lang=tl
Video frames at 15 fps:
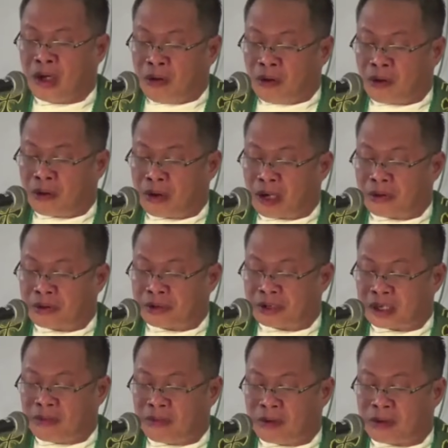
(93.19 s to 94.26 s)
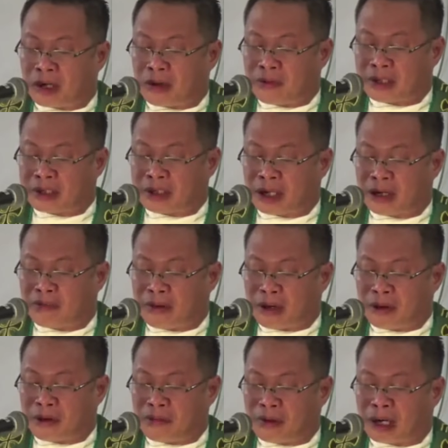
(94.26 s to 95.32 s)
Ug unang usa mo ka mata
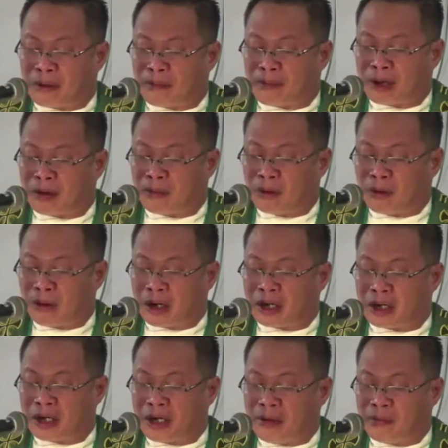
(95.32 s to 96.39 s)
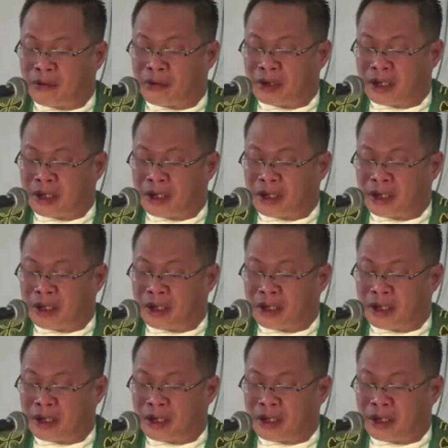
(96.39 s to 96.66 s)
maoy makapahimuwag kanimo